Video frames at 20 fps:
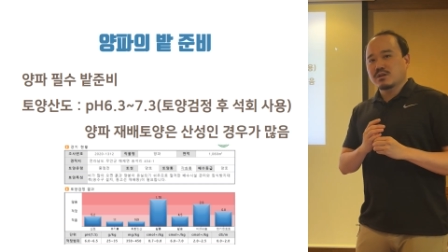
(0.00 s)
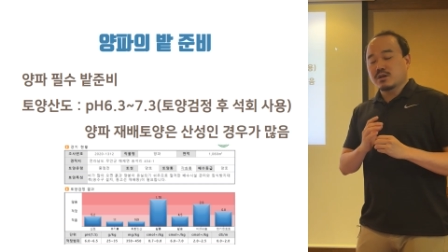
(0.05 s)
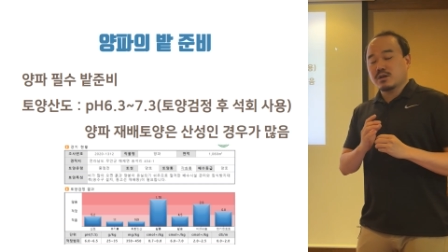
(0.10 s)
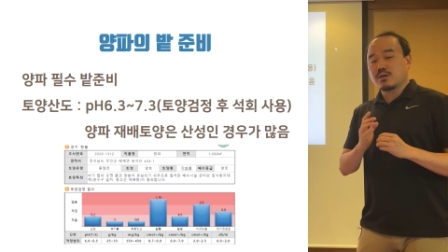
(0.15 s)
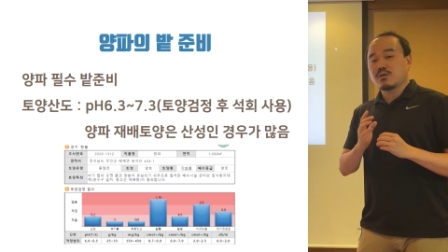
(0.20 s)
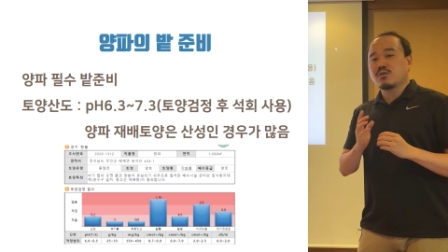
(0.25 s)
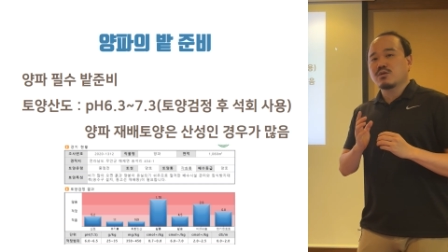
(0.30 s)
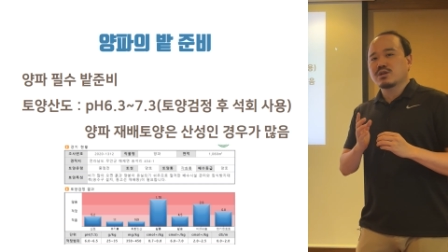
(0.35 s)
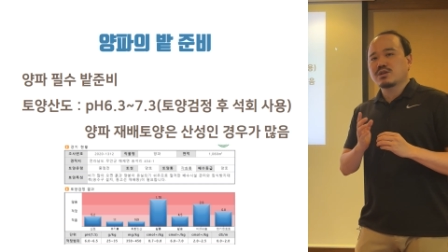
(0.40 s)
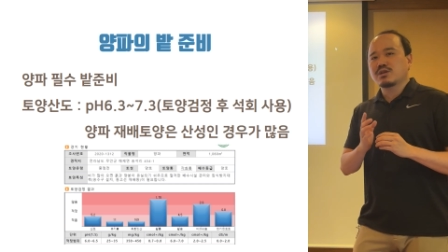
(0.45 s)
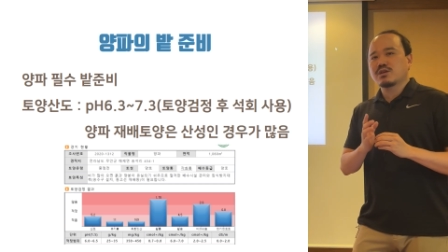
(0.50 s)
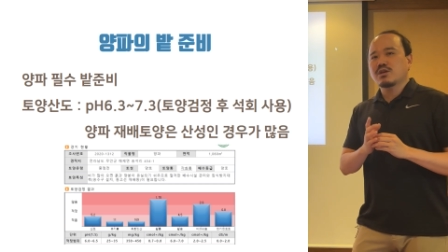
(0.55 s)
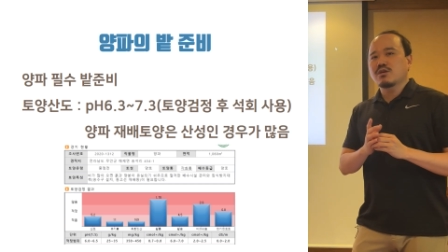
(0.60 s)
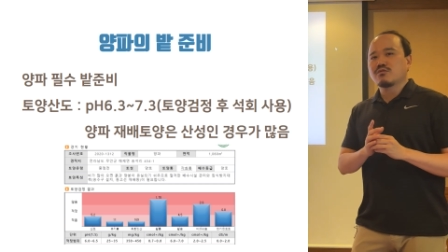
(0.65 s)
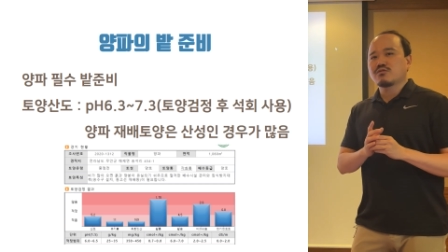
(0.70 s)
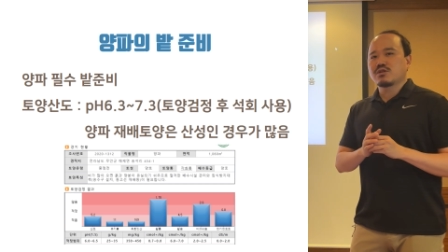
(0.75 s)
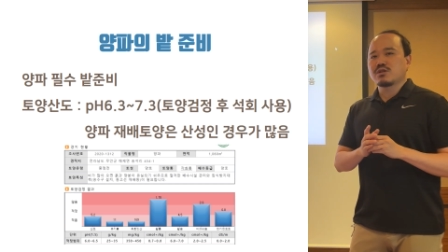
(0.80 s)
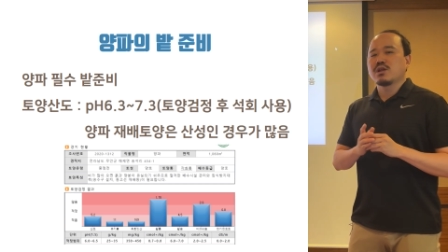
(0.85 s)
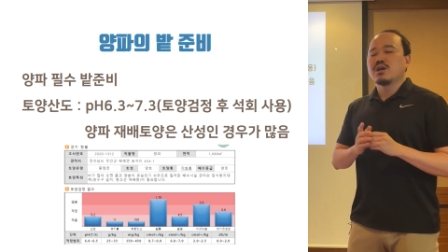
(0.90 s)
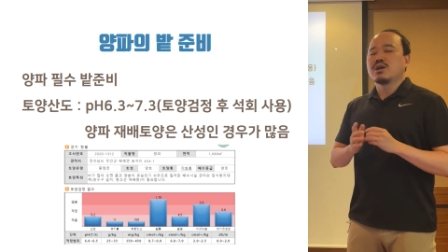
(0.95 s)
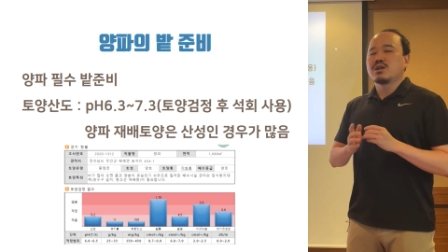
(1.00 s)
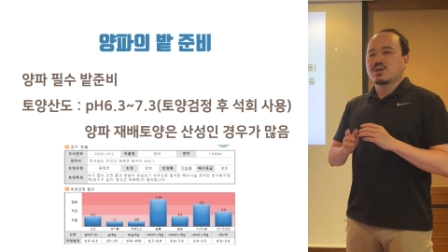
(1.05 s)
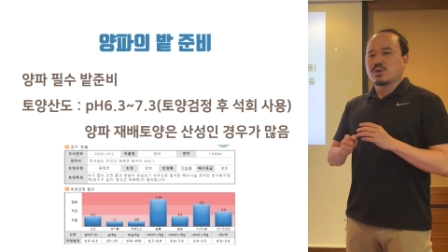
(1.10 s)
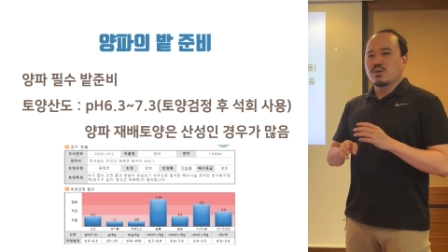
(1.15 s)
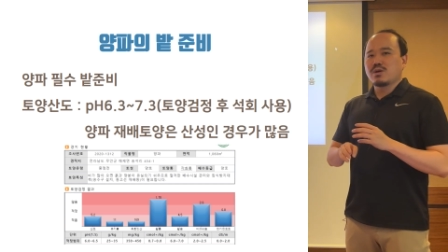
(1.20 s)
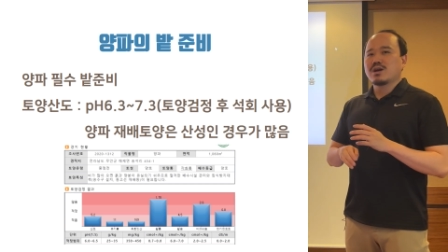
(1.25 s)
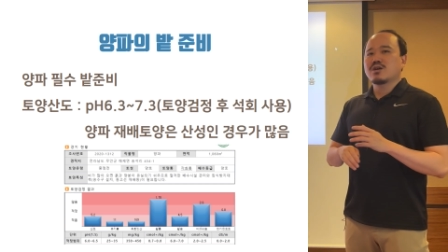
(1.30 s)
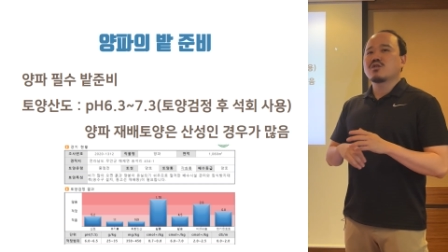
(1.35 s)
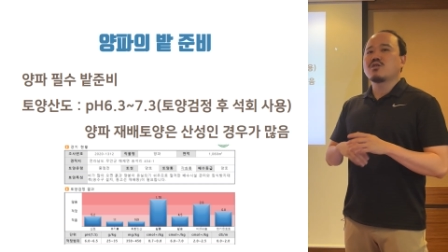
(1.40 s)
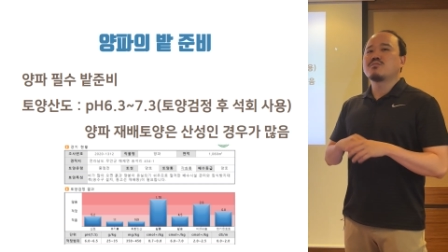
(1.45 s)
그러니까 이거 같은 경우는
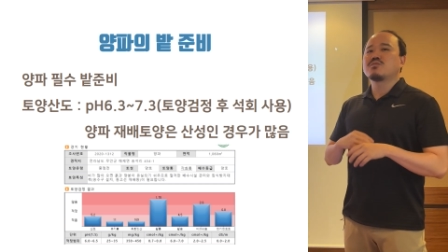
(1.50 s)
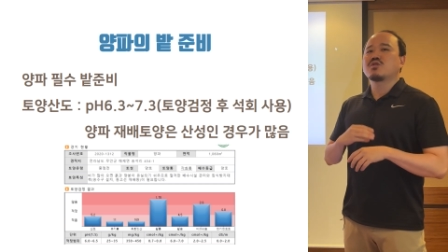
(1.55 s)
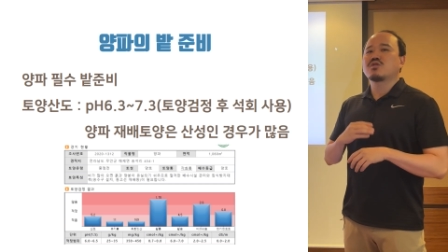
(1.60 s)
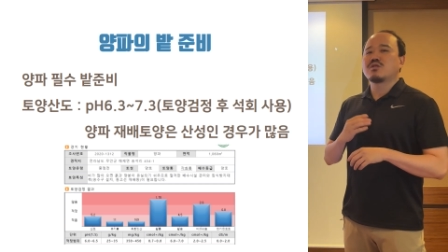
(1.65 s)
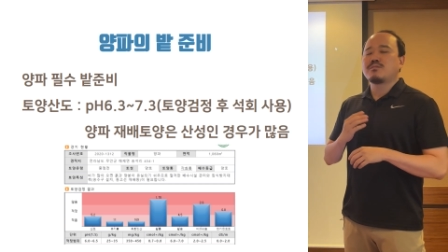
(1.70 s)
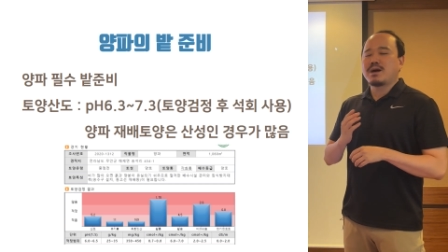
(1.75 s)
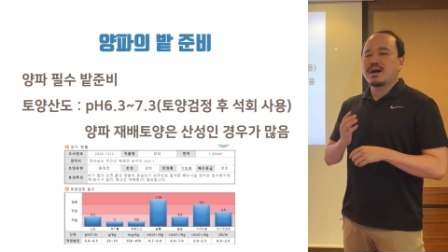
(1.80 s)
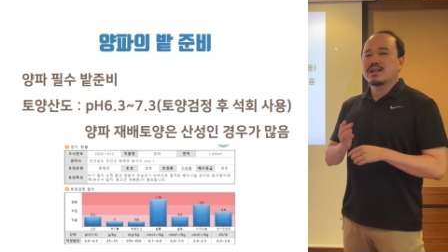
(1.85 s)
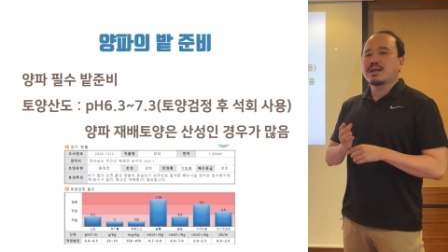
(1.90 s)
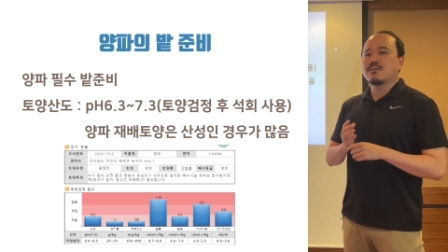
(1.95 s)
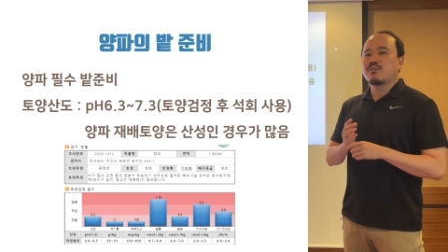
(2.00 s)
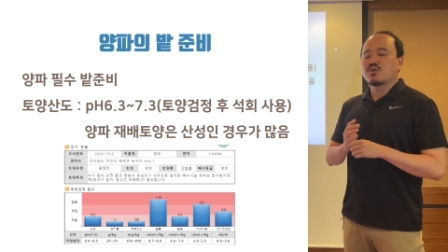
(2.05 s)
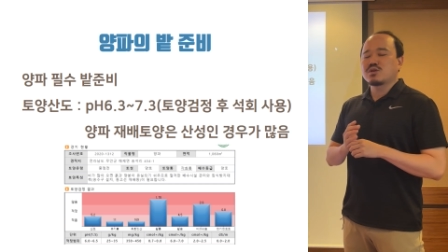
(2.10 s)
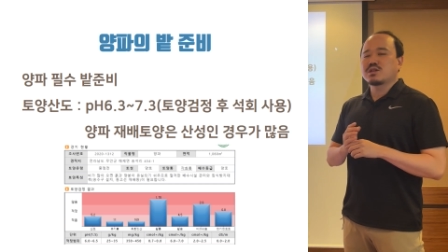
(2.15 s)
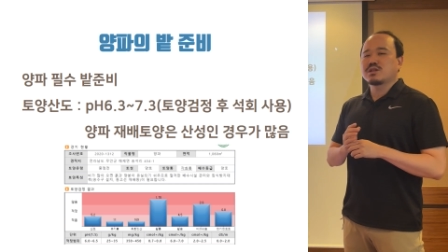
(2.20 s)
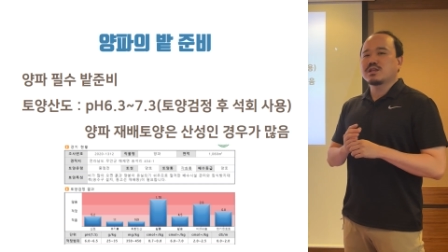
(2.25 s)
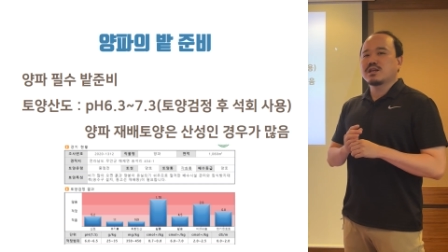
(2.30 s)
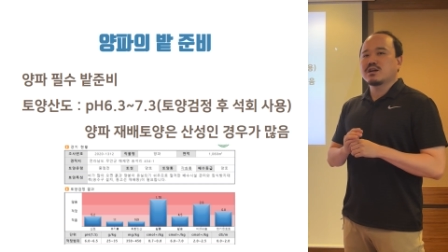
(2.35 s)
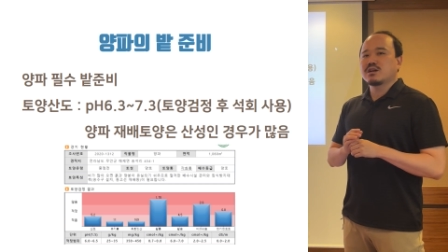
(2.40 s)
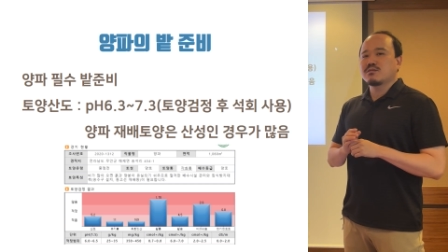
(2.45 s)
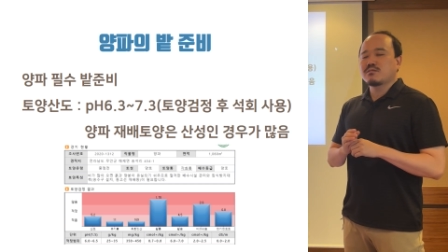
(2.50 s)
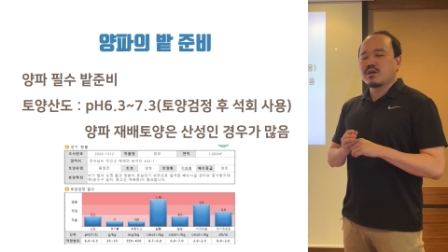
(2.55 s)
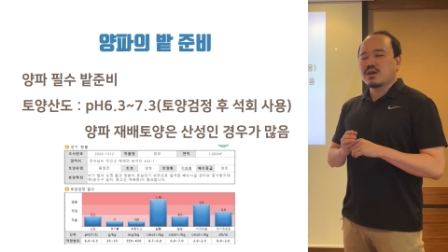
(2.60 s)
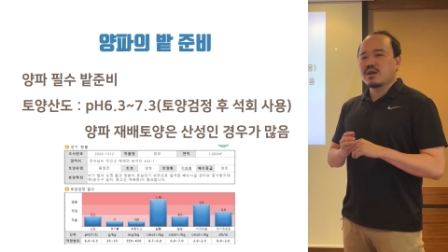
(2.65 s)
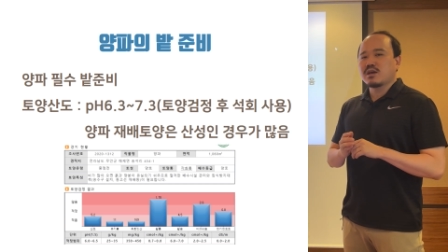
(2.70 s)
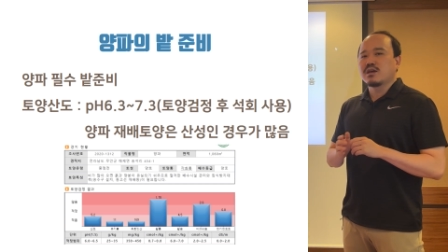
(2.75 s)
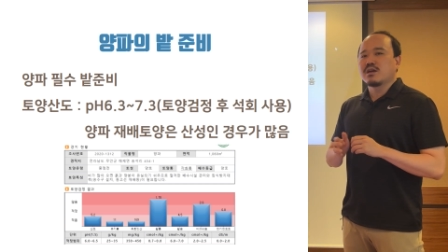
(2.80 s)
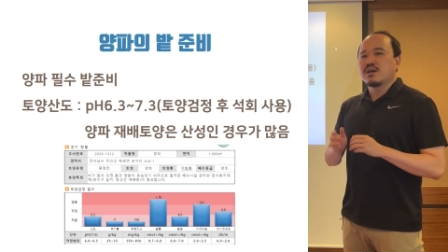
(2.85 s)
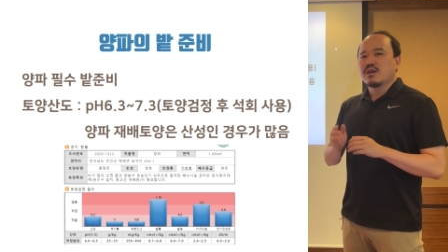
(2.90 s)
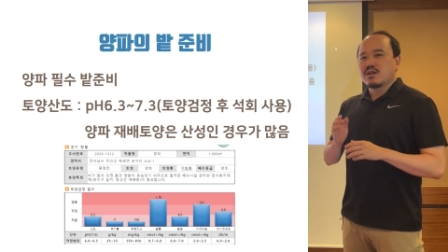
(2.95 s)
토양 검정을 받아 보신
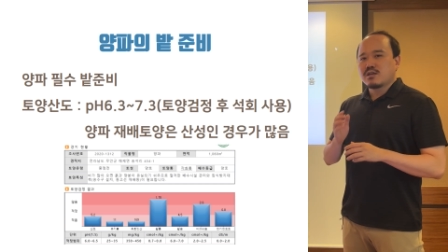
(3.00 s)
다음에